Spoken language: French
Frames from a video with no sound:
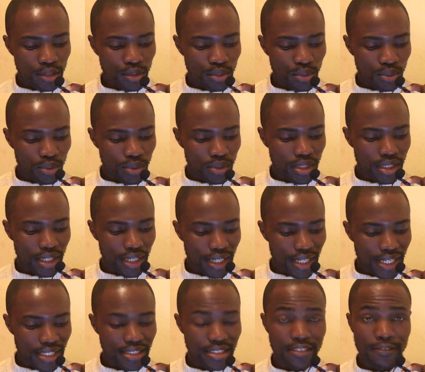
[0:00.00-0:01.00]
sont
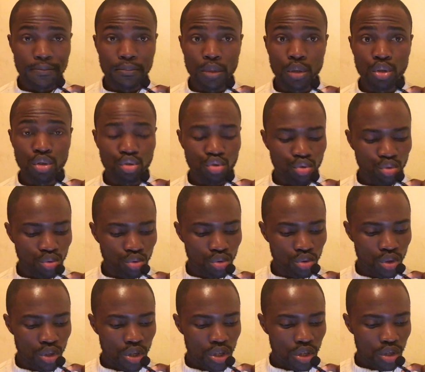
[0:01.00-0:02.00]
relativement chauds
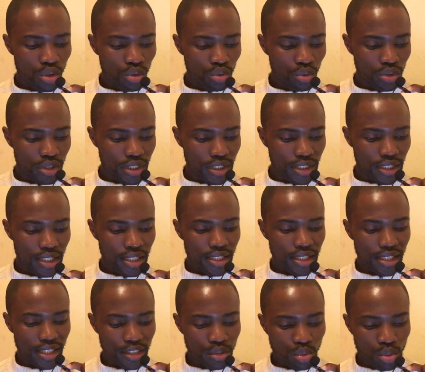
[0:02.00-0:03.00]
en Hongrie.
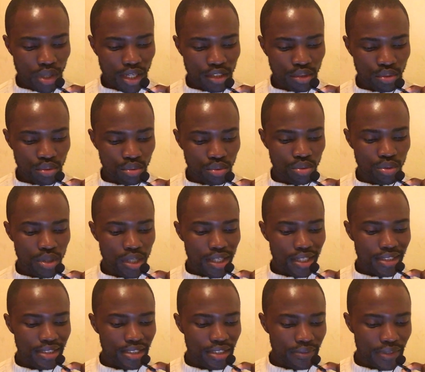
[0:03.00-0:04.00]
Restauration,
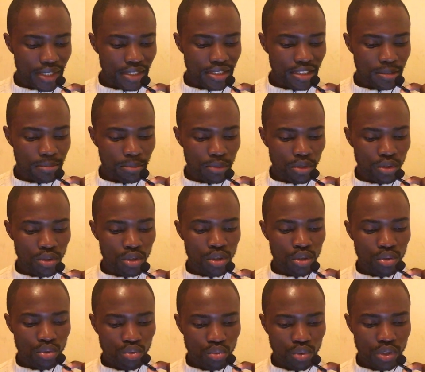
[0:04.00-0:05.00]
divertissement,
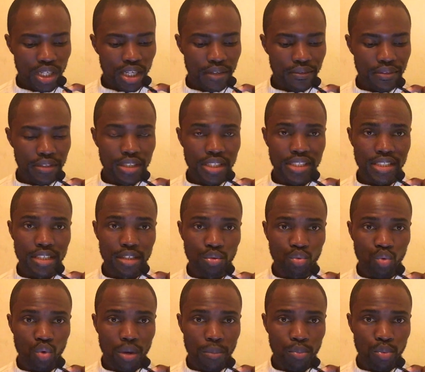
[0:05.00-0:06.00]
coût de la vie, c'est les
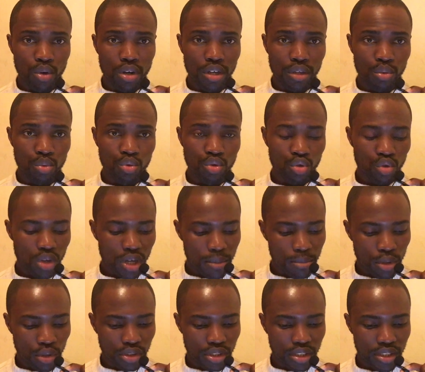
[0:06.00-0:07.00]
trois points que nous avons
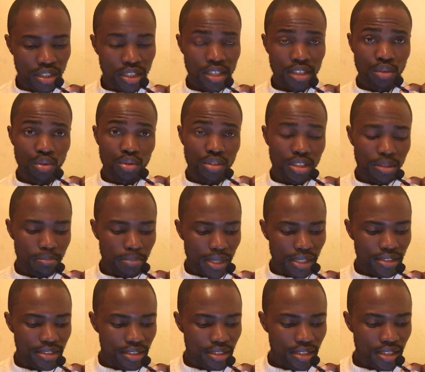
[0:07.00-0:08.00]
abordés dans cette
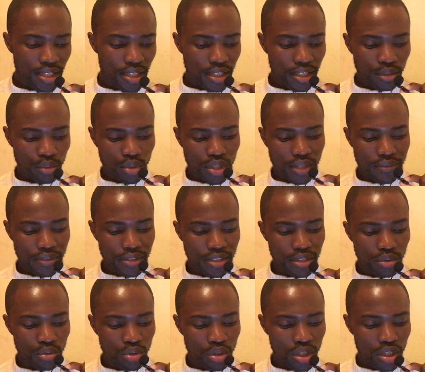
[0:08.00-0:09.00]
partie de la
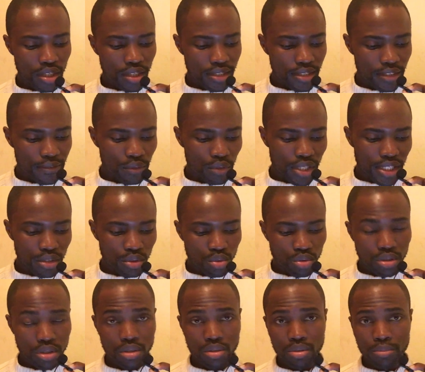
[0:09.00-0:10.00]
vidéo.
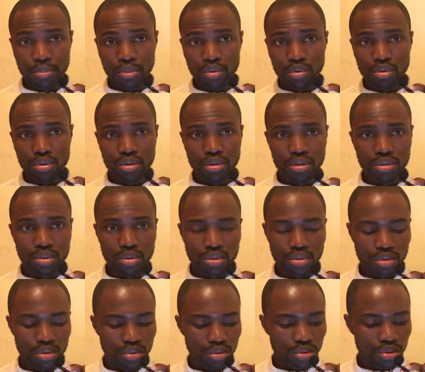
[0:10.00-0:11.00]
Euh, pour,
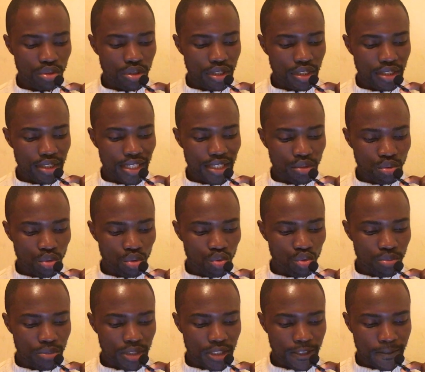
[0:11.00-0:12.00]
donc, du côté
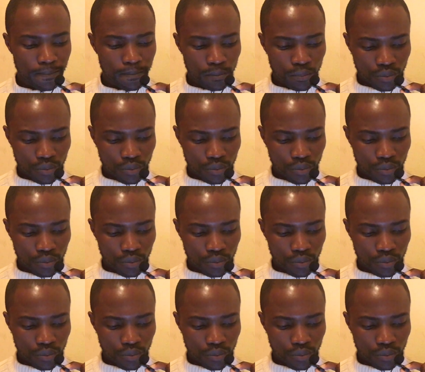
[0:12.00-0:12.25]
gastronomie,